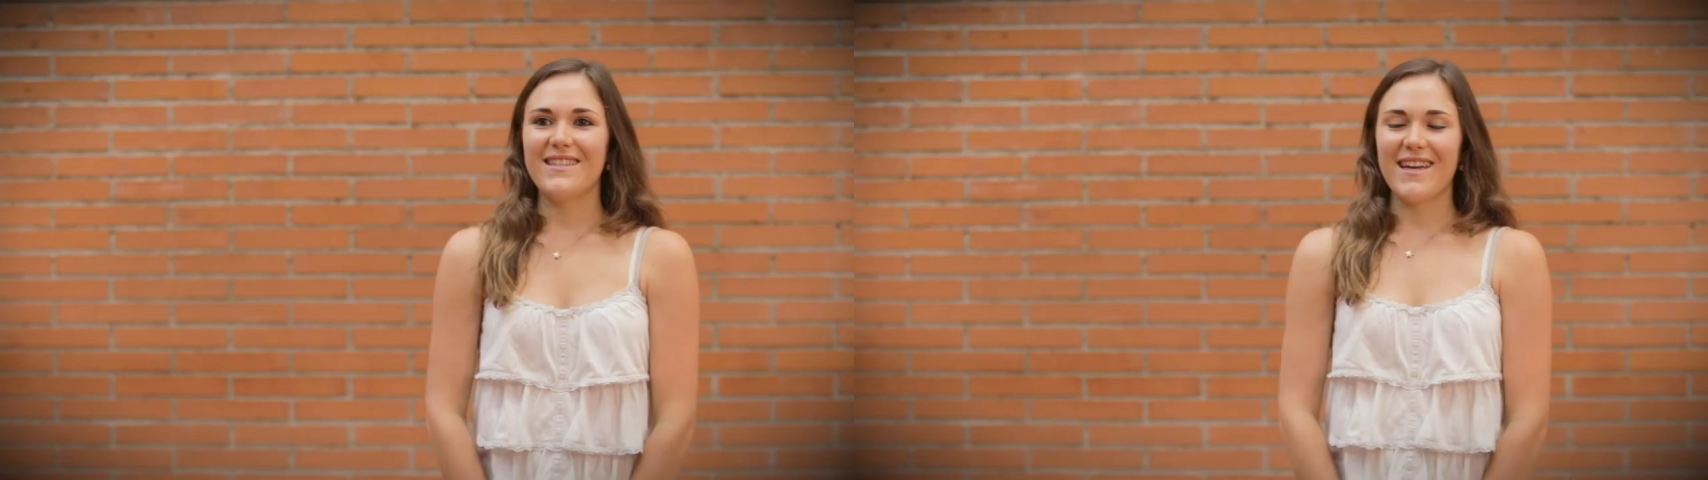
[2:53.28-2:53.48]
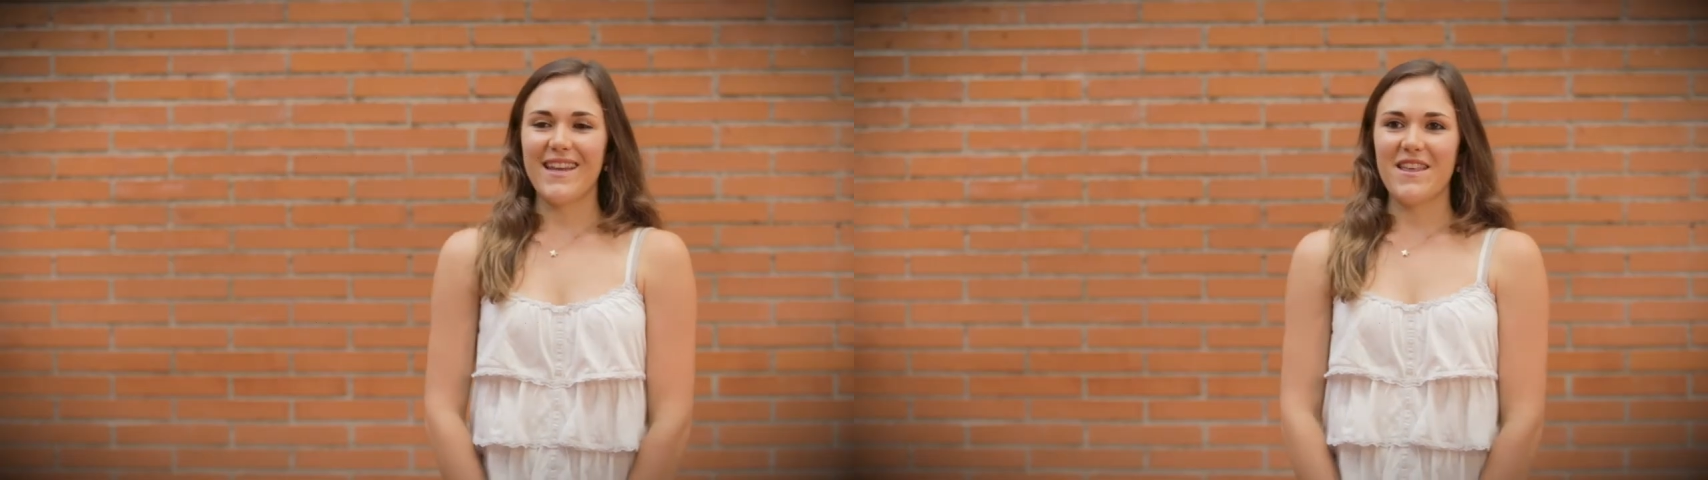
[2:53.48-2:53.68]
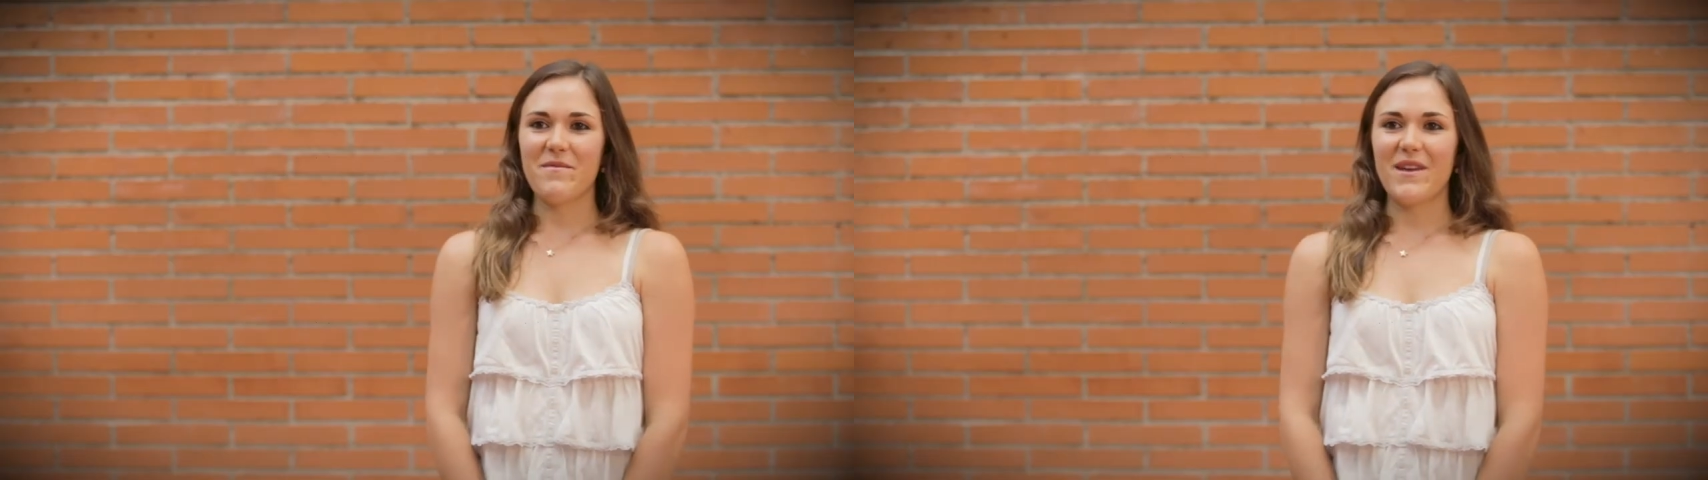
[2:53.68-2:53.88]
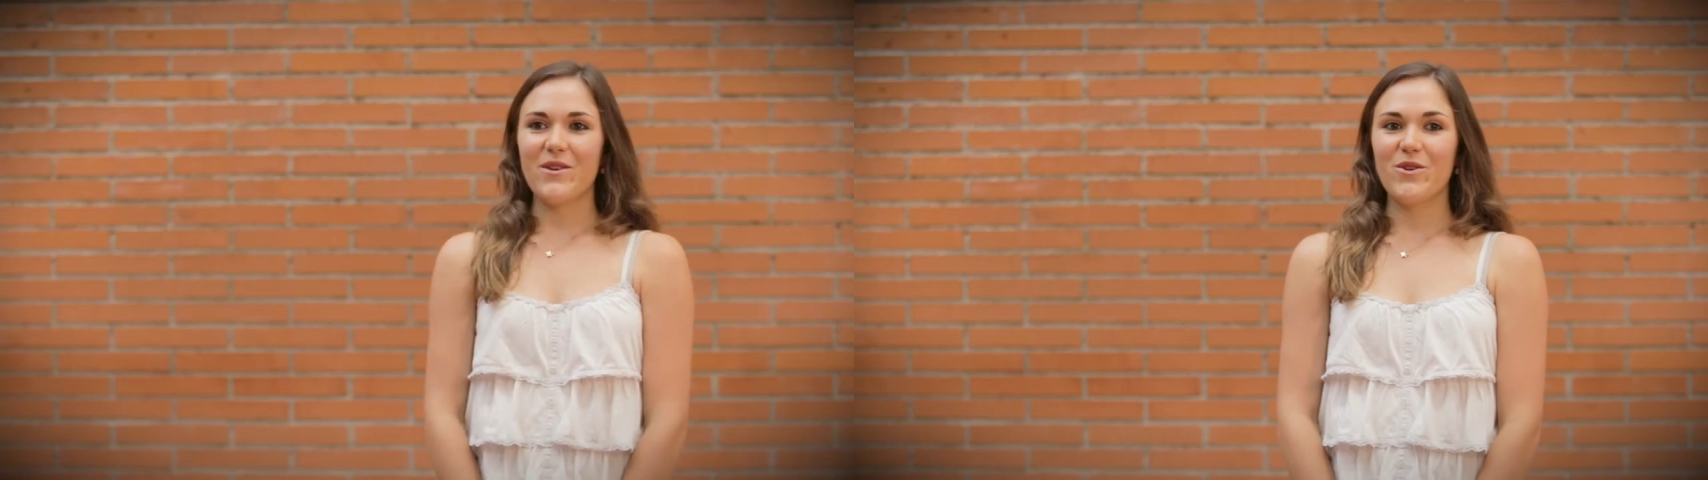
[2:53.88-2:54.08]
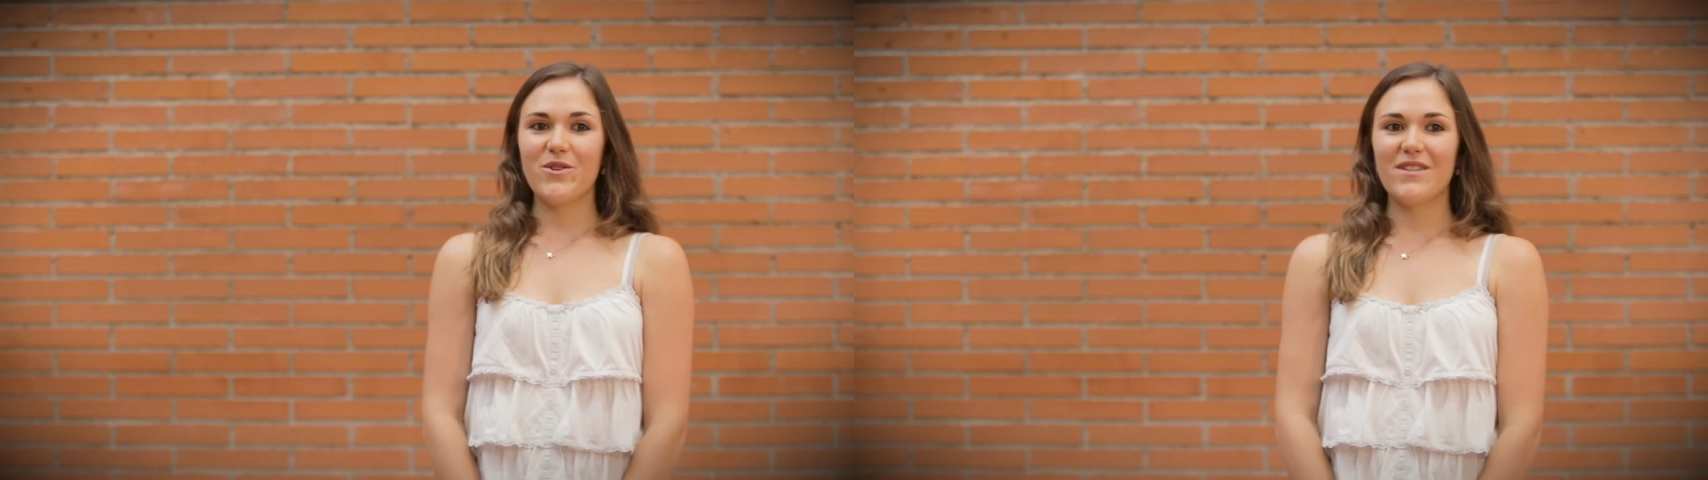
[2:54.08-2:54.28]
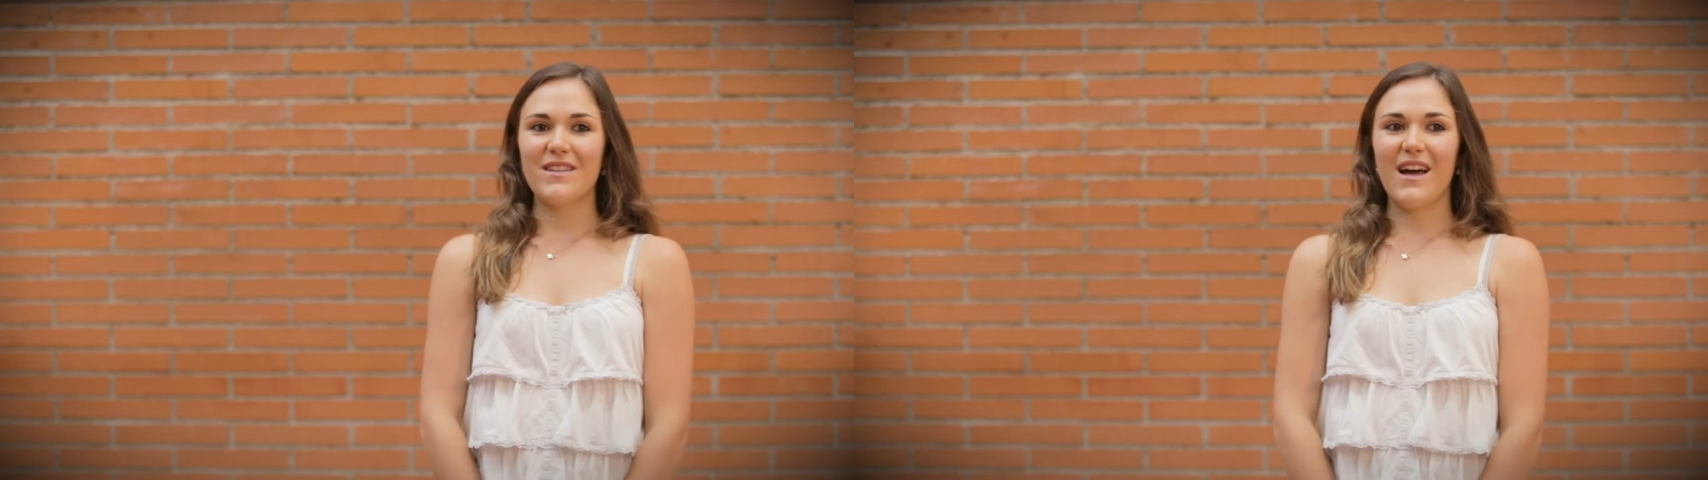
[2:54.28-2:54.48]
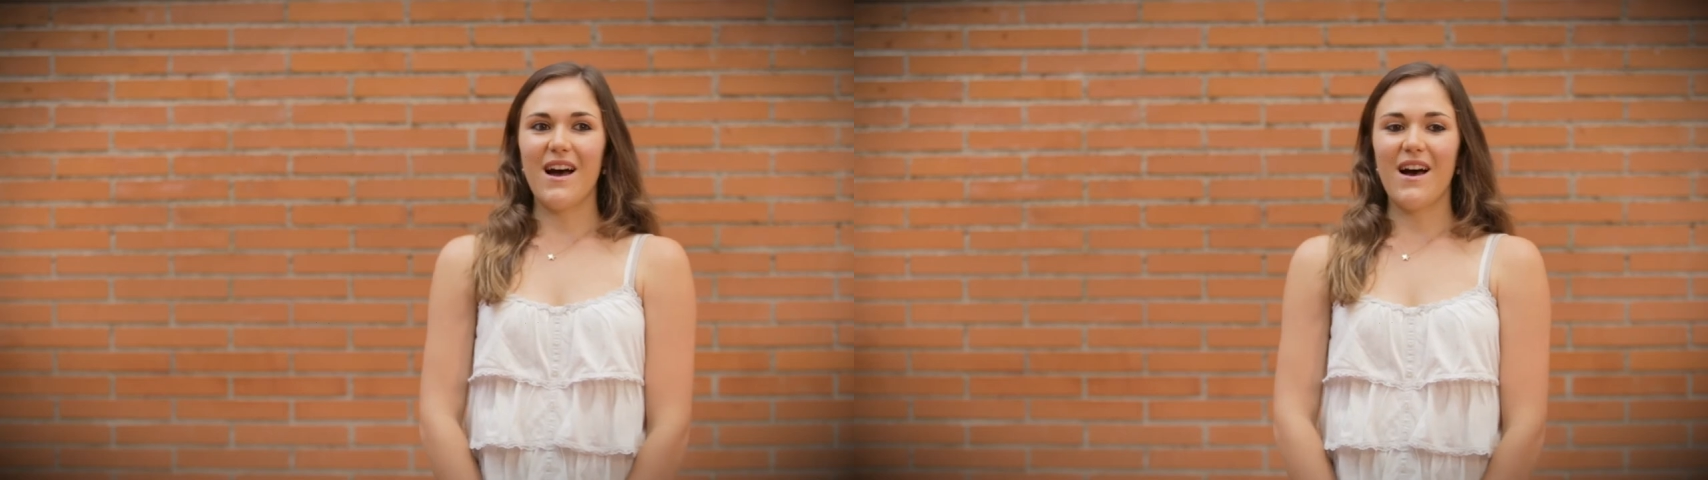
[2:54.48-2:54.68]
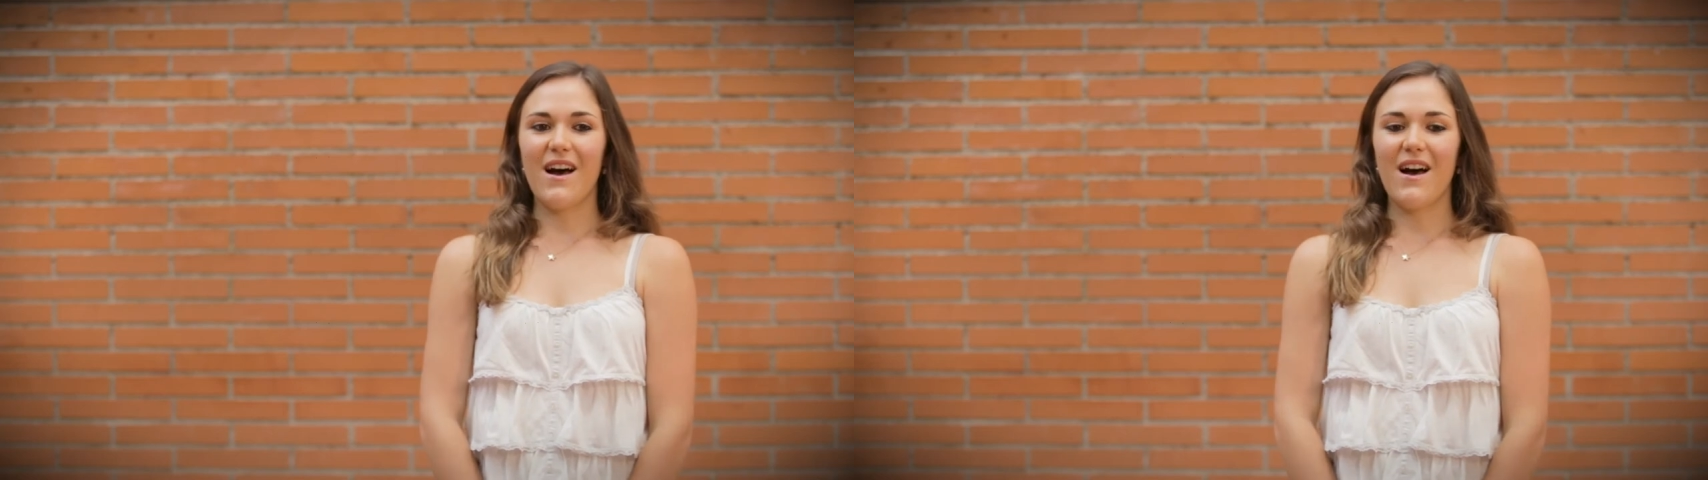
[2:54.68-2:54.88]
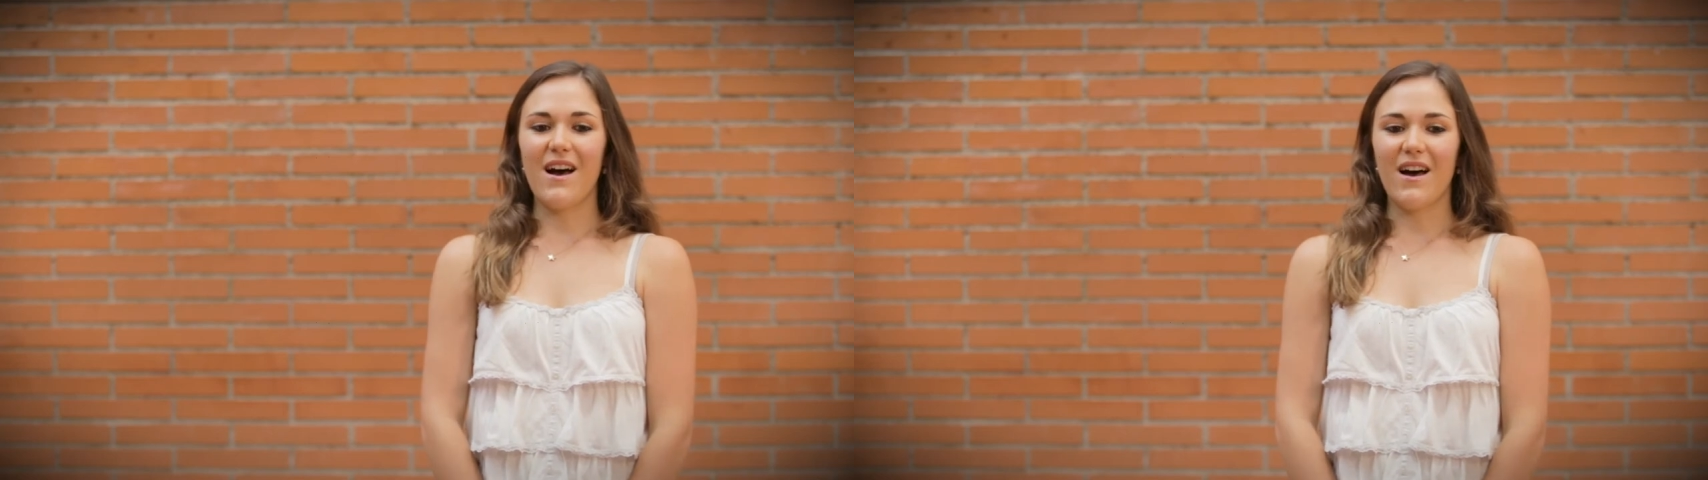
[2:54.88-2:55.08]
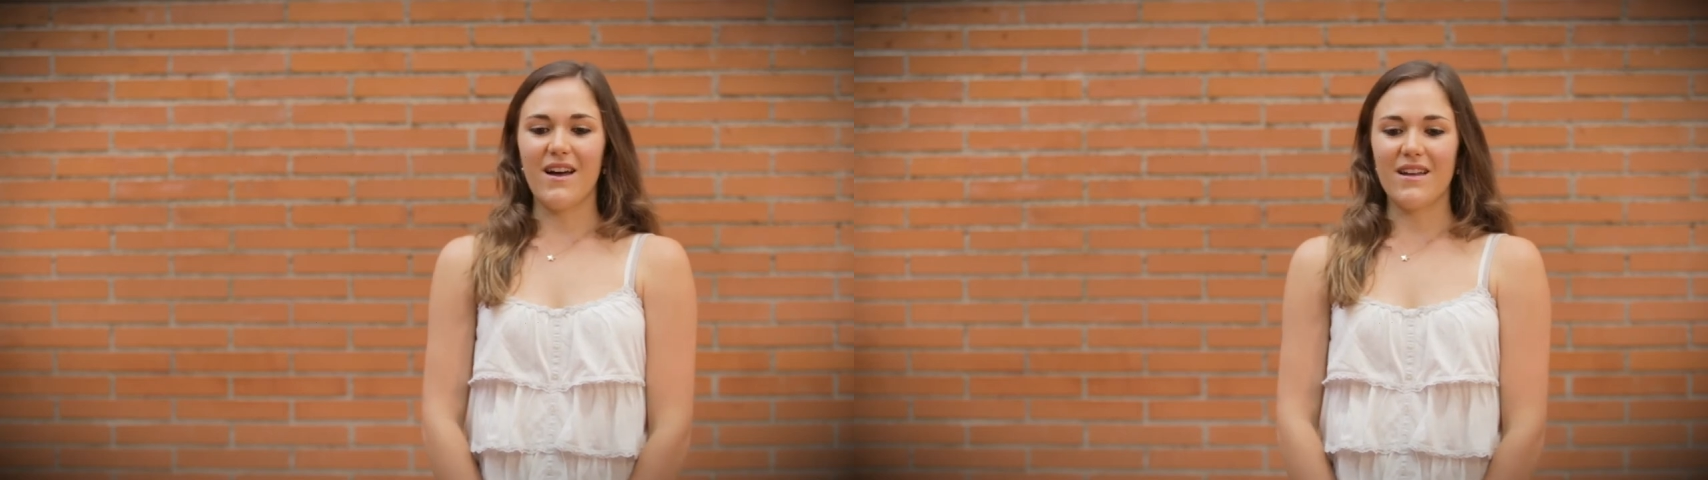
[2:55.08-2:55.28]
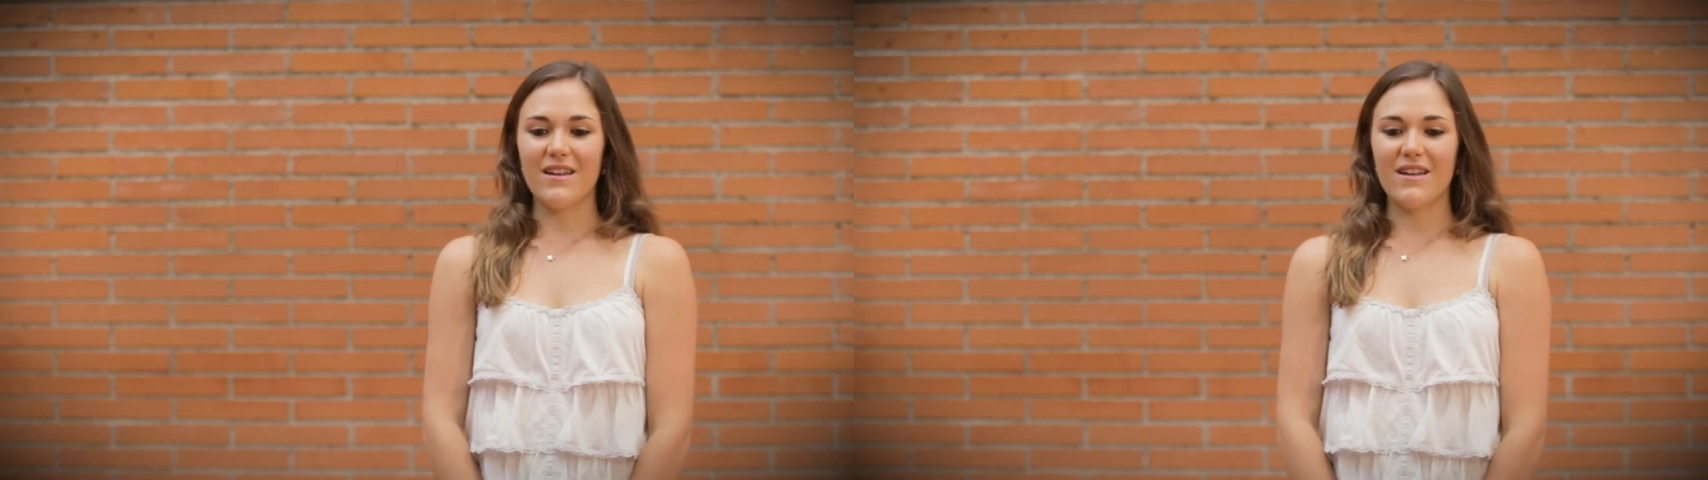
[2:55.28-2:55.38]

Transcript: Echaré de menos a